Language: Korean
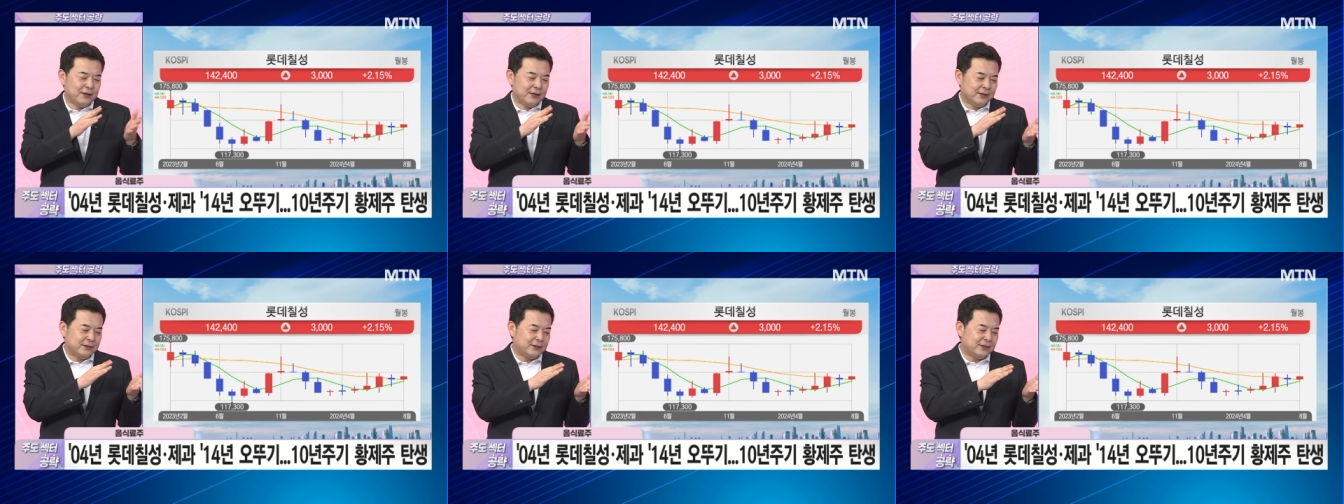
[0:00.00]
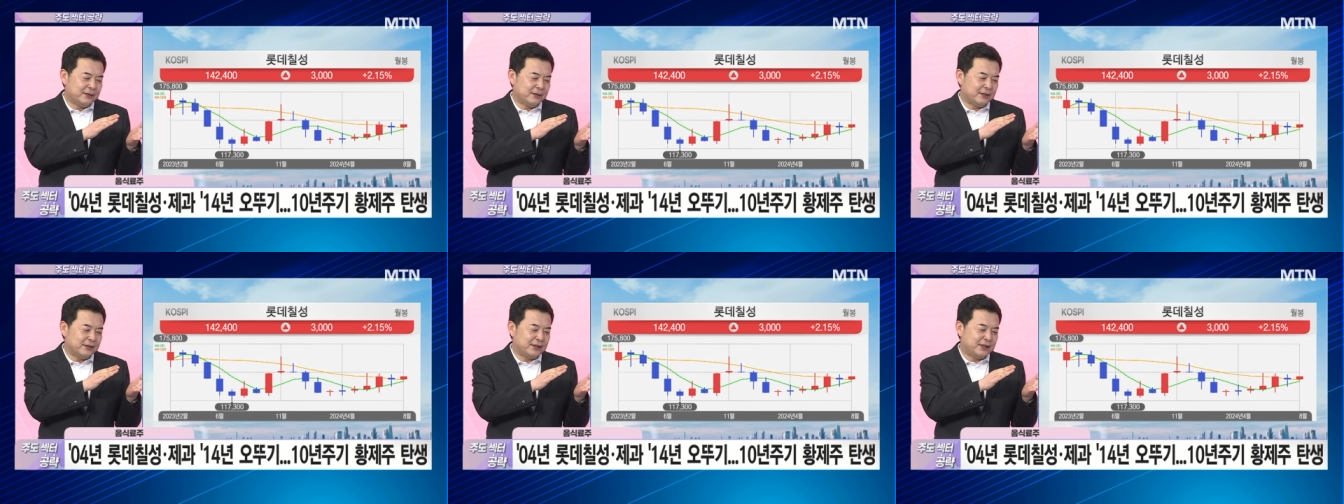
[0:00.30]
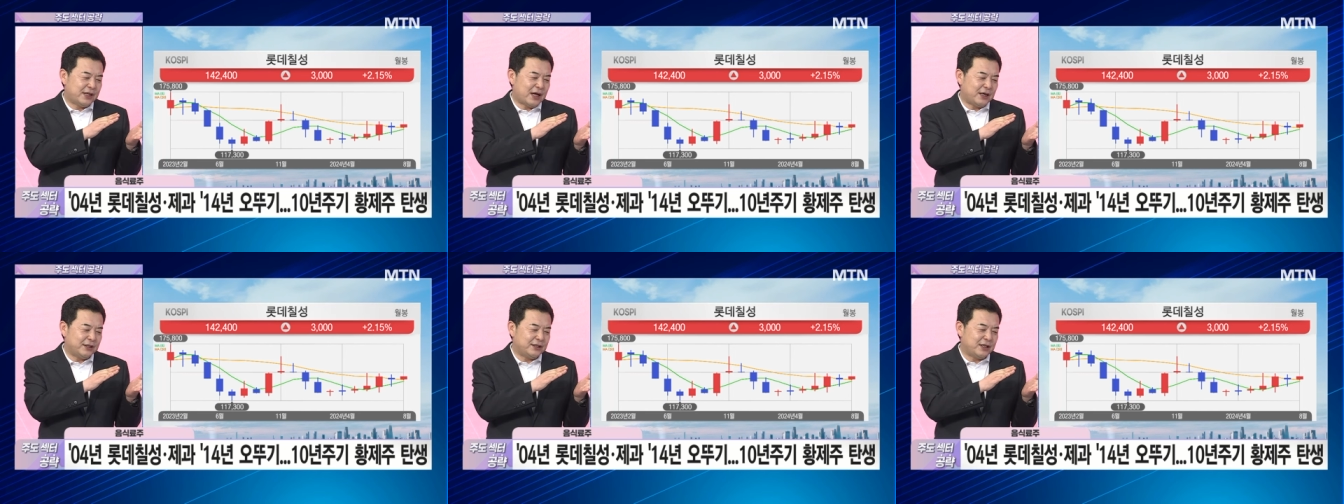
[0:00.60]
어,
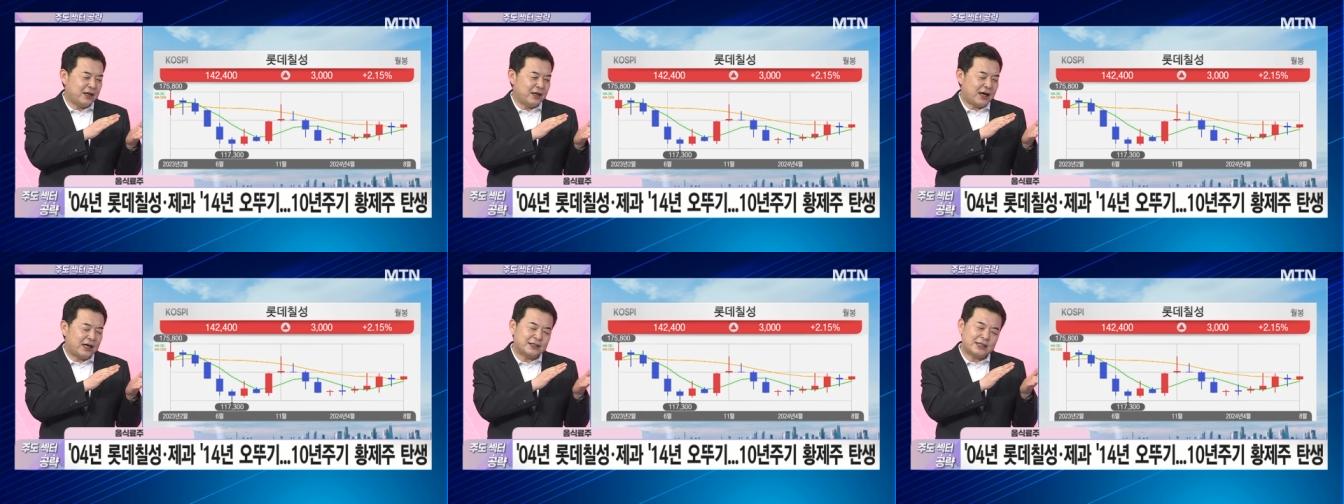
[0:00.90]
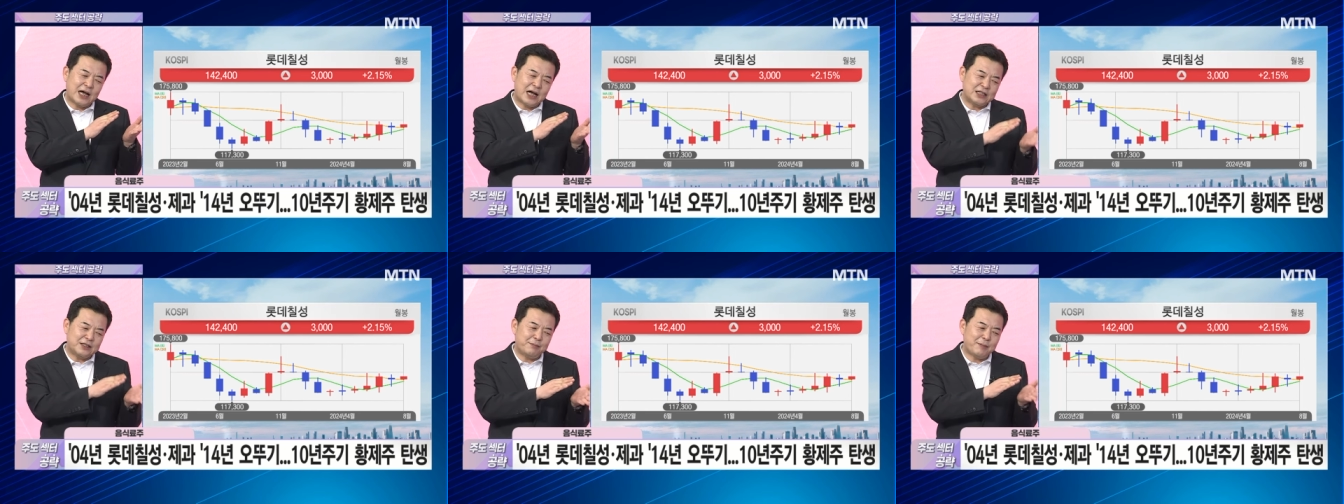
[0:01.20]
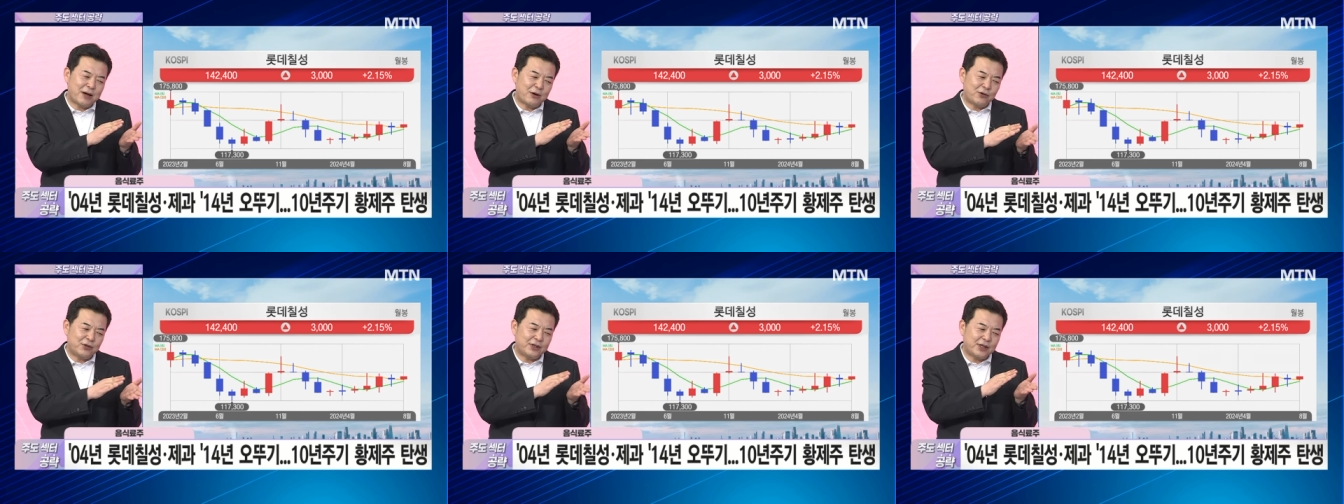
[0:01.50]
그 당시에 한
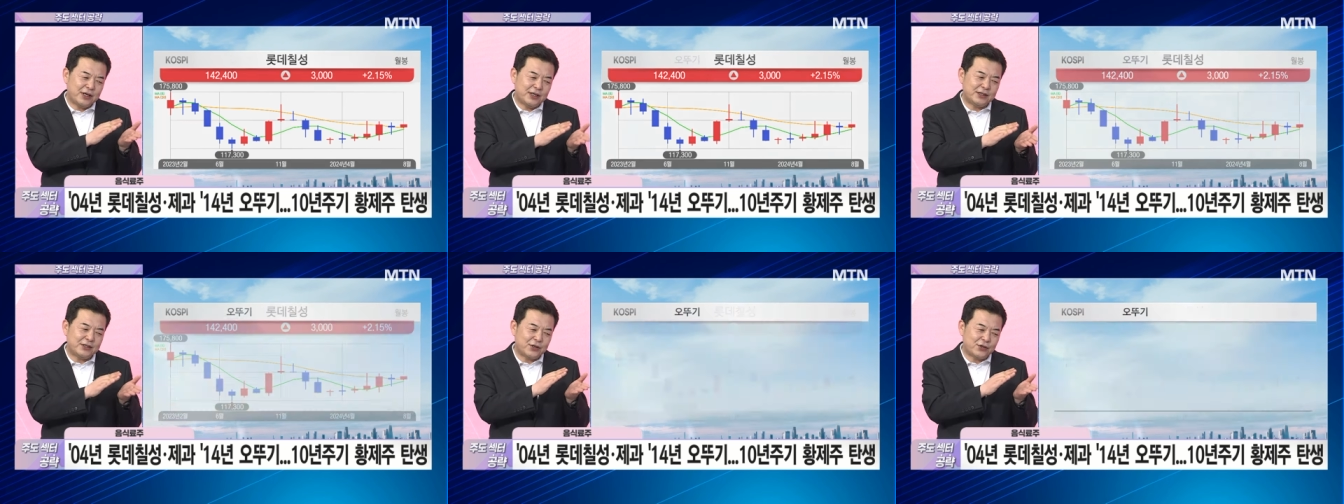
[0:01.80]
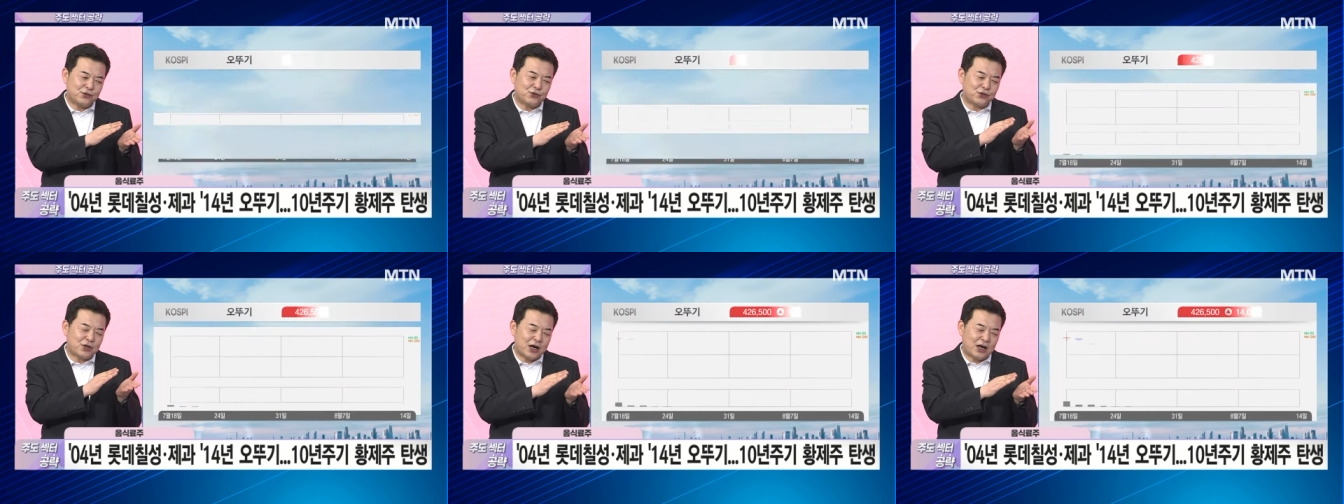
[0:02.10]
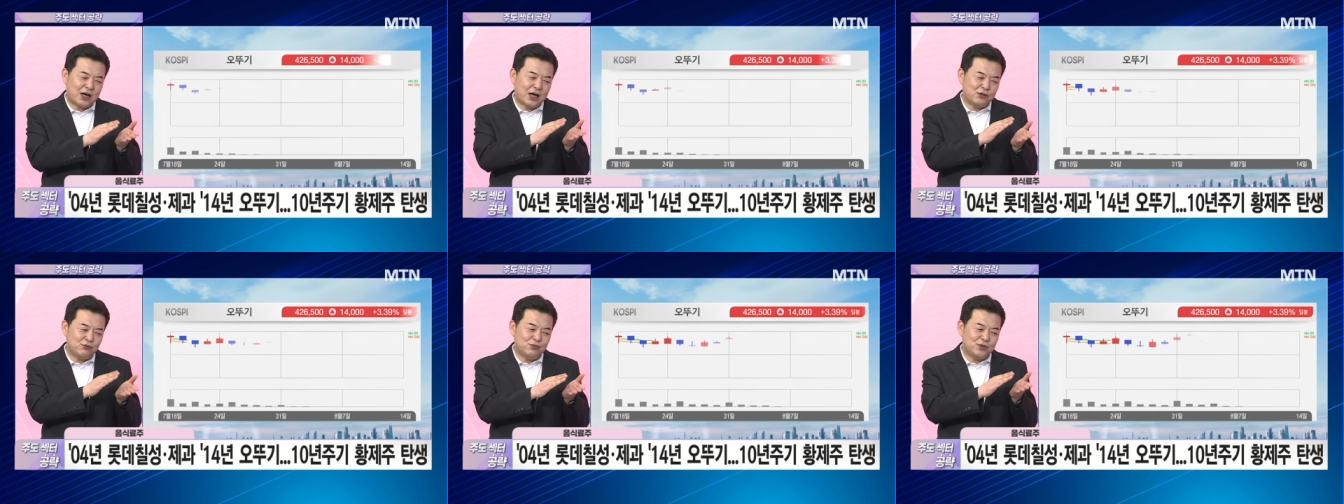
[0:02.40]
40만 원대에서 주가가